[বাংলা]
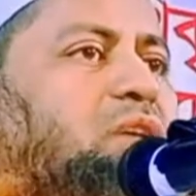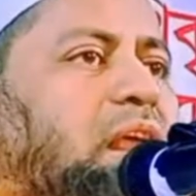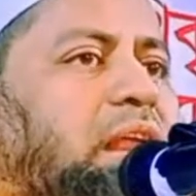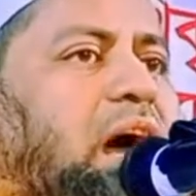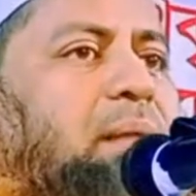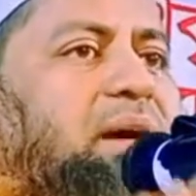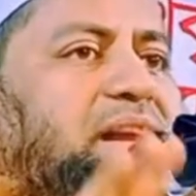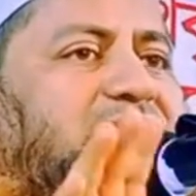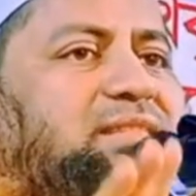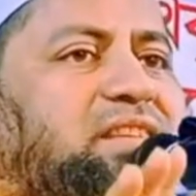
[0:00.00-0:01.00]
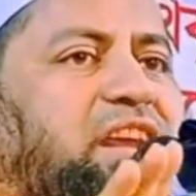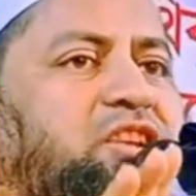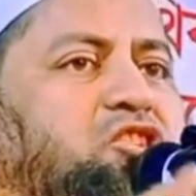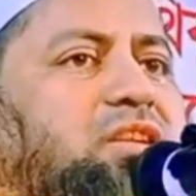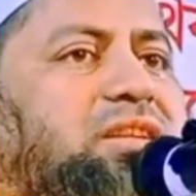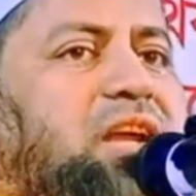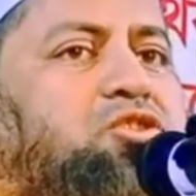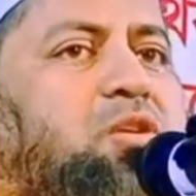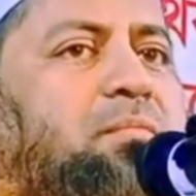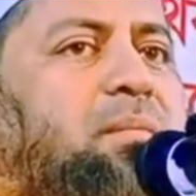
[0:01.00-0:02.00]
আল্লাহ আমার স্ত্রী সন্তান
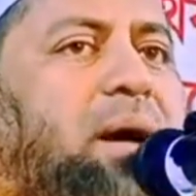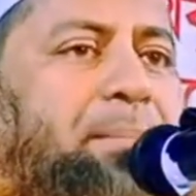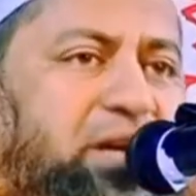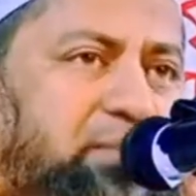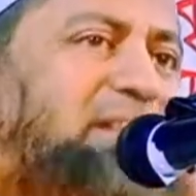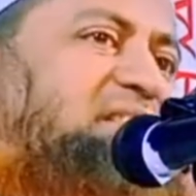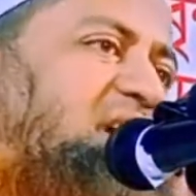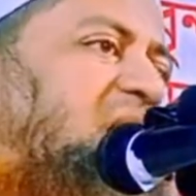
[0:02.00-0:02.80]
সম্ভবা পেটে বাচ্চা